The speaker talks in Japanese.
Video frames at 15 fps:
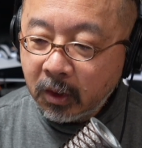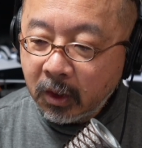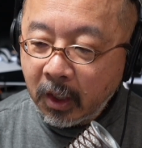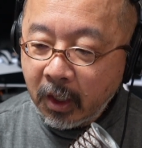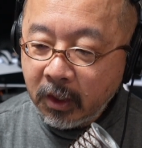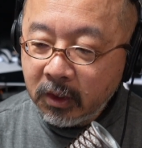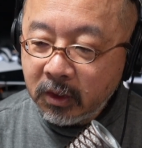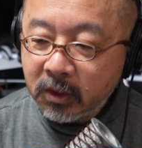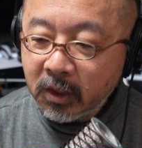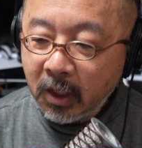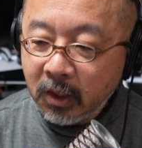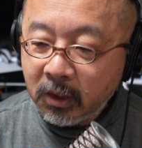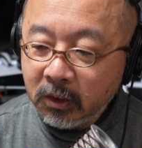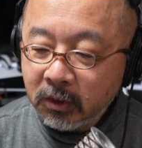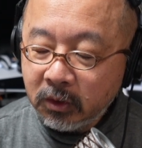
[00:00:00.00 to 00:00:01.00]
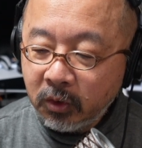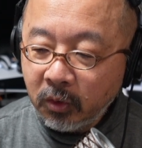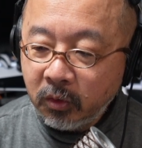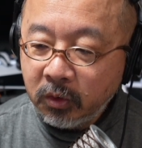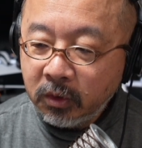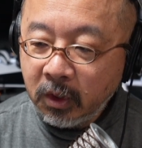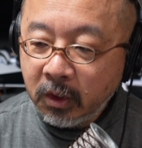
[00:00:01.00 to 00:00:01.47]
解散
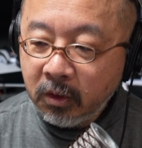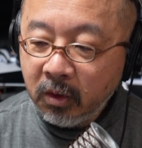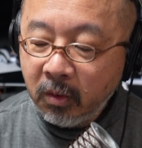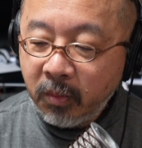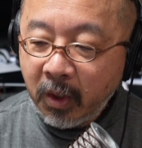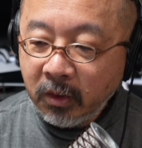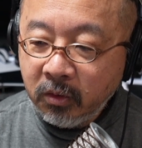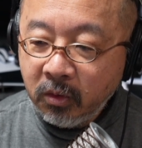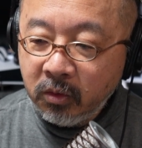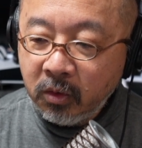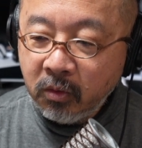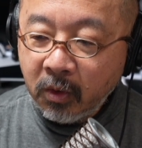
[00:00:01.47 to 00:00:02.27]
直前のバンドと